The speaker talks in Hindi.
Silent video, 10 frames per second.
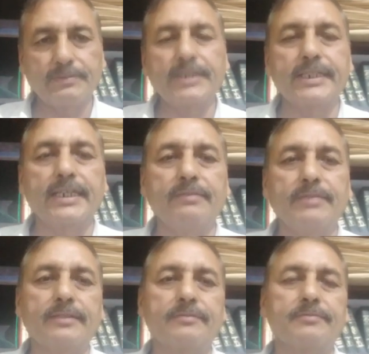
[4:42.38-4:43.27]
पी टी आई
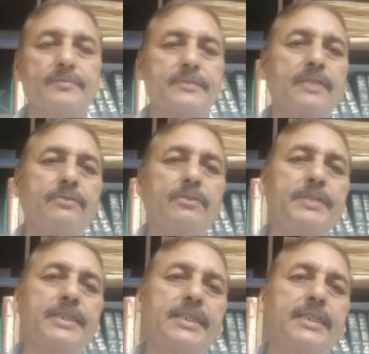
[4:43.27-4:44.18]
में वो
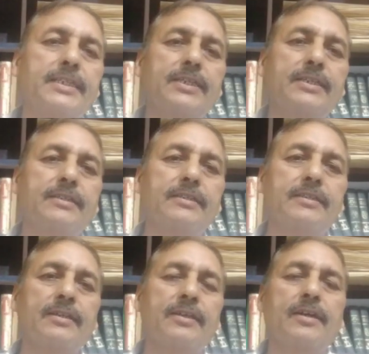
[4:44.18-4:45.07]
पी टी आई
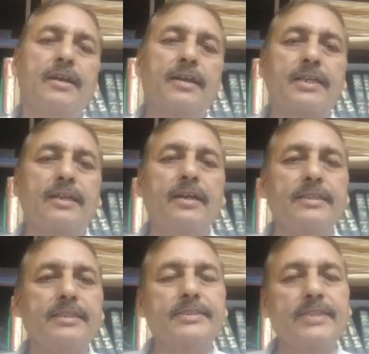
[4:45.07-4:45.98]
की अगर
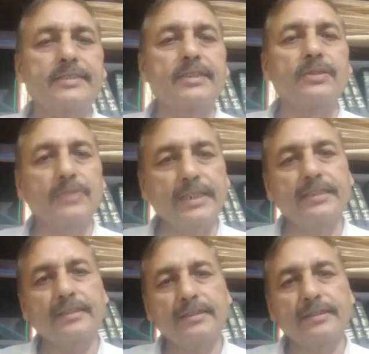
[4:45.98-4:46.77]
आइंदा सियासत हुई